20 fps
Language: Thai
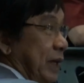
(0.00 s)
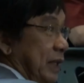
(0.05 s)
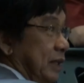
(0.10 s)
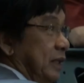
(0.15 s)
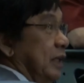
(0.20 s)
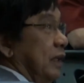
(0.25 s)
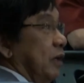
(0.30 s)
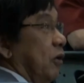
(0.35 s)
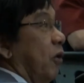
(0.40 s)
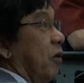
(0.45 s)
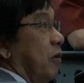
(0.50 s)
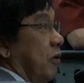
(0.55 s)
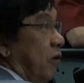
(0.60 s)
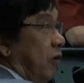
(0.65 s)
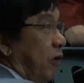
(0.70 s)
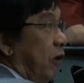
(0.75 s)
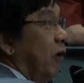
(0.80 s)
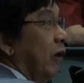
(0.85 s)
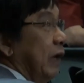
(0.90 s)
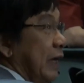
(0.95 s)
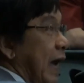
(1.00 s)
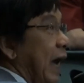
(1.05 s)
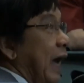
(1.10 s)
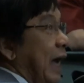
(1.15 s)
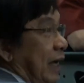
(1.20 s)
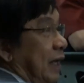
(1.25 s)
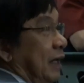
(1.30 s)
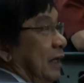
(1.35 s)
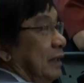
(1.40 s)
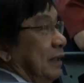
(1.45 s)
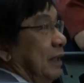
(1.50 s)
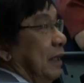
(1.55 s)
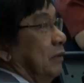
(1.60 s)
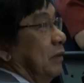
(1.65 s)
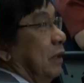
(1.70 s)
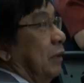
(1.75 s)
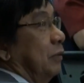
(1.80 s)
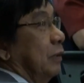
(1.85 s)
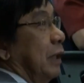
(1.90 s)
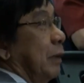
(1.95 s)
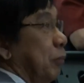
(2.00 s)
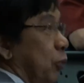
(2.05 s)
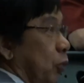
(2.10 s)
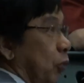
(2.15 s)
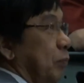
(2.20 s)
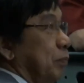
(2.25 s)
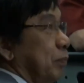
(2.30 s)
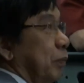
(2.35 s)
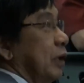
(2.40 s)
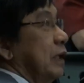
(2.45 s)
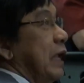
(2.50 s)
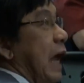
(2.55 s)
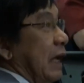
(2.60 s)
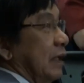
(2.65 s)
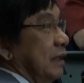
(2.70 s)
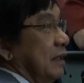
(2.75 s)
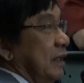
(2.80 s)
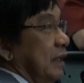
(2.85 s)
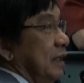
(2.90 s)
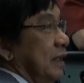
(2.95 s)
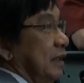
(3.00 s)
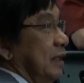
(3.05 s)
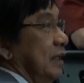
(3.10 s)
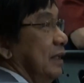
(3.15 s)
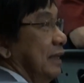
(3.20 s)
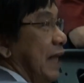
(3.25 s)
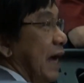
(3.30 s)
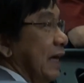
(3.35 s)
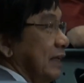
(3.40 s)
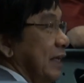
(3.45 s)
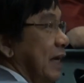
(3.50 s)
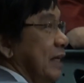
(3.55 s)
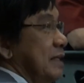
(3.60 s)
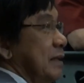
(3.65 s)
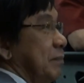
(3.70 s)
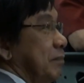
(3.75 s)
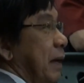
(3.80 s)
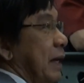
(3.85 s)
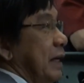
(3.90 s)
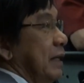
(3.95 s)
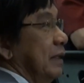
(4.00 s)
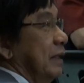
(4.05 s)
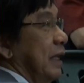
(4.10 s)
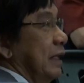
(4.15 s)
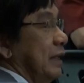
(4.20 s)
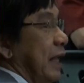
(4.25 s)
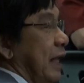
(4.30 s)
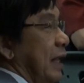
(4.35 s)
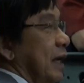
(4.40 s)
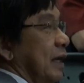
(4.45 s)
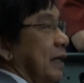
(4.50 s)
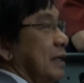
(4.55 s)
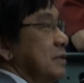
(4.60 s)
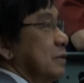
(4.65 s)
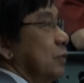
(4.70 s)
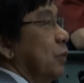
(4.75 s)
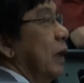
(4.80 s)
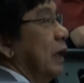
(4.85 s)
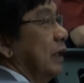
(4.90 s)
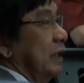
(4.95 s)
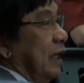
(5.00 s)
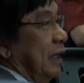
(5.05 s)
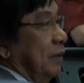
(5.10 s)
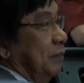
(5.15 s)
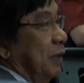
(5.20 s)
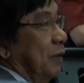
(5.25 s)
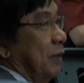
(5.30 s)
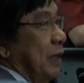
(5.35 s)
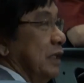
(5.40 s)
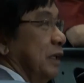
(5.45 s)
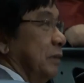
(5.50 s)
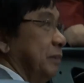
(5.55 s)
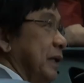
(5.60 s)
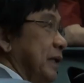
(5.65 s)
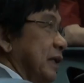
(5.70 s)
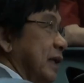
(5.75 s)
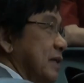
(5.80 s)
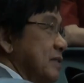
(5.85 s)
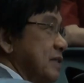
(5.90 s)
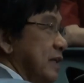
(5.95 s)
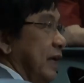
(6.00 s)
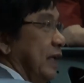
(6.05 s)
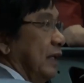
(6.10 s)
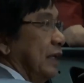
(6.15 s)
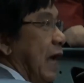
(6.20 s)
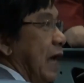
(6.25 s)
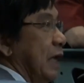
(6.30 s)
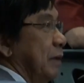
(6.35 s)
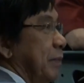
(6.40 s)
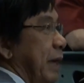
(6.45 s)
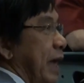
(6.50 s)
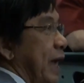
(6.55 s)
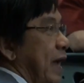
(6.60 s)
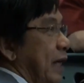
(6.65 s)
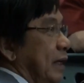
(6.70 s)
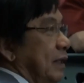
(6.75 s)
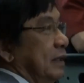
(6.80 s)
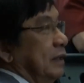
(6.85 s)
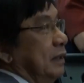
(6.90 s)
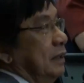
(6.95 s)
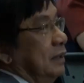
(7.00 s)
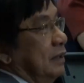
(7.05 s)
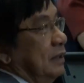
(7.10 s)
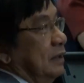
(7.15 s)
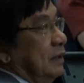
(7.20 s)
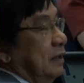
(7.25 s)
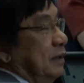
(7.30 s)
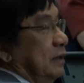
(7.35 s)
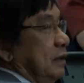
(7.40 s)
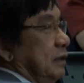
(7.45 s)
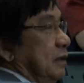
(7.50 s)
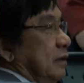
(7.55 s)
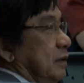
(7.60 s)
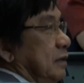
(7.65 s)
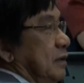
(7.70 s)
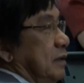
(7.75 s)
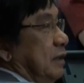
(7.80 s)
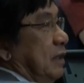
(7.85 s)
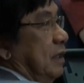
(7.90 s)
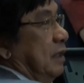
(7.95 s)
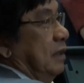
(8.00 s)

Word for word: ผ่านเวทีกรอนะฮะแล้วเราระบุ Product ที่ที่ตั้งใจจะไปในแต่ละกระทรวงเนี่ยไม่ว่าจะเป็นเกษตรการแพทย์ หรือ